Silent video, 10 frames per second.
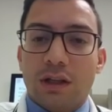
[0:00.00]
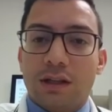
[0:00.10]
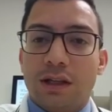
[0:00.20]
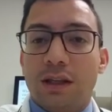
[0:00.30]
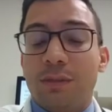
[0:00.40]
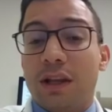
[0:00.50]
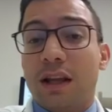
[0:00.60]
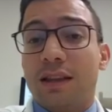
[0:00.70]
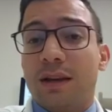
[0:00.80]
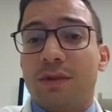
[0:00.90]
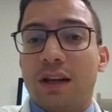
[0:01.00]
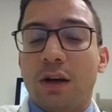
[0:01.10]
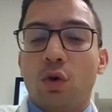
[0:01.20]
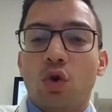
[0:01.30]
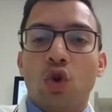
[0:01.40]
si piden step
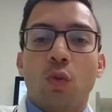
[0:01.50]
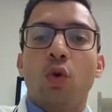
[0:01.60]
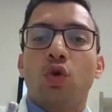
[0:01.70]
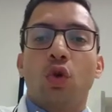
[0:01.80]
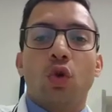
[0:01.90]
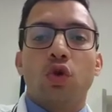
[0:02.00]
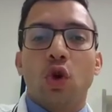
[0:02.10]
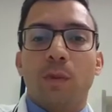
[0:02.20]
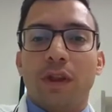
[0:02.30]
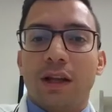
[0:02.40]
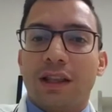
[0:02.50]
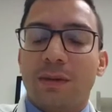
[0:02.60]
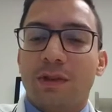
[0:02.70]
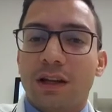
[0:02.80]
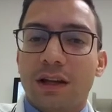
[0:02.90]
3 o no, no, todos piden
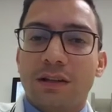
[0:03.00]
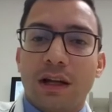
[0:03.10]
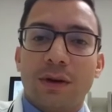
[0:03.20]
step 3,